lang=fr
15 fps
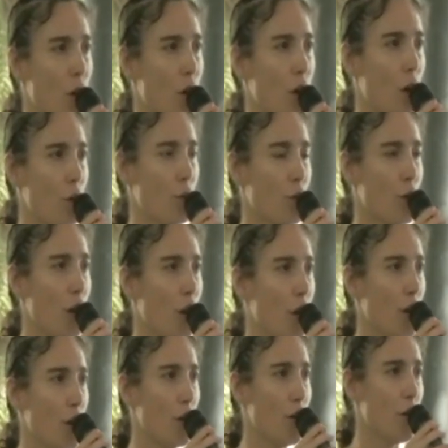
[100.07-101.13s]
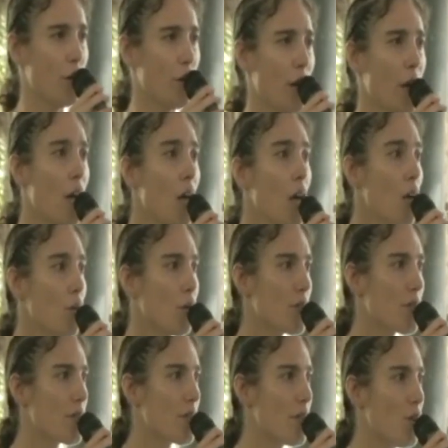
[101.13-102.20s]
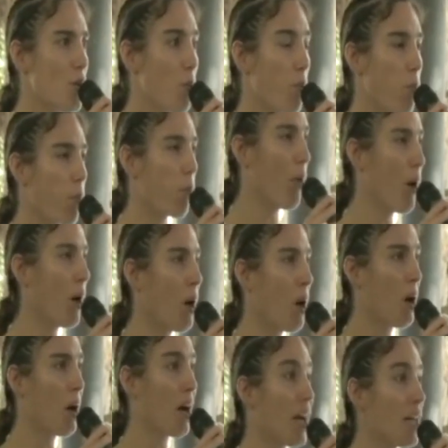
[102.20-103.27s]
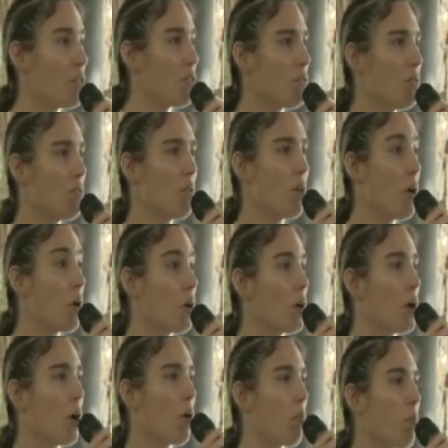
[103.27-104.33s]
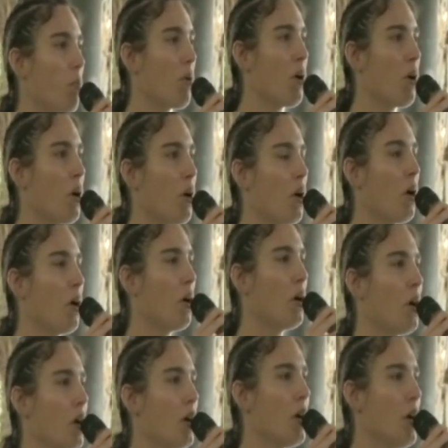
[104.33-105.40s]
y donne pleinement l'énergie là-dedans. Donc, on reste là pour l'instant.